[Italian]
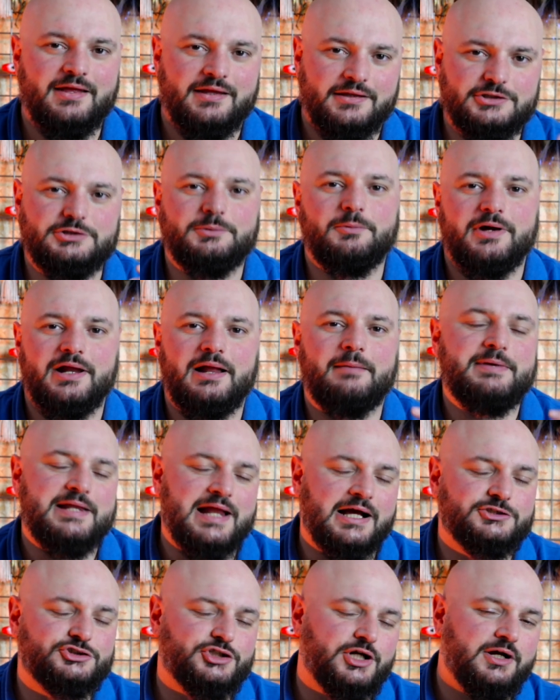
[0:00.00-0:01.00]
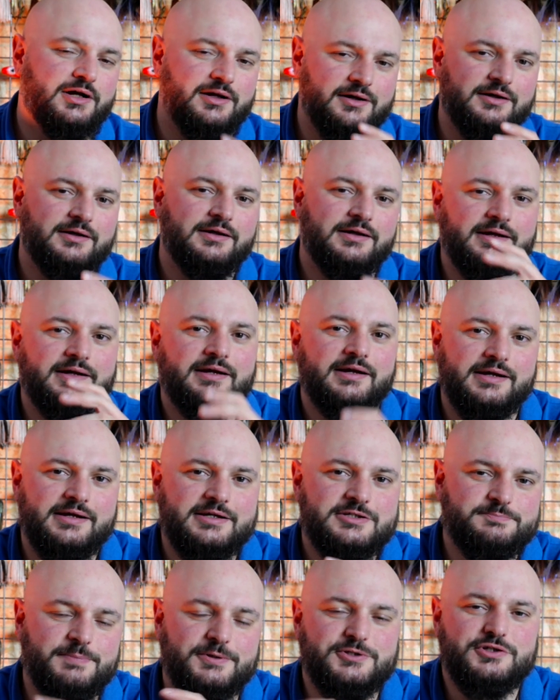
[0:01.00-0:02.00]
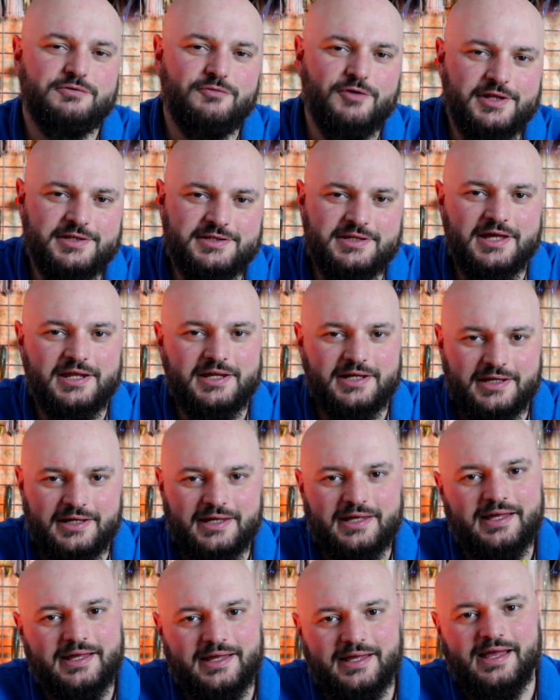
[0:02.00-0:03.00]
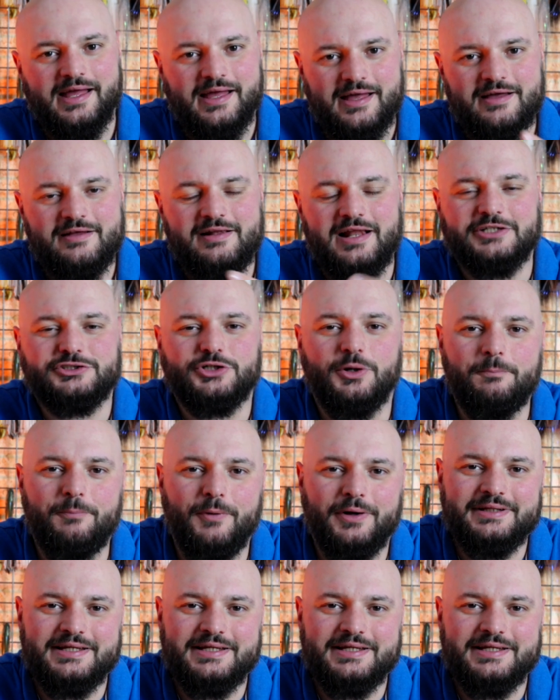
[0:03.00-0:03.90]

diciamo che la bilancia spesso e volentieri lascia un po' a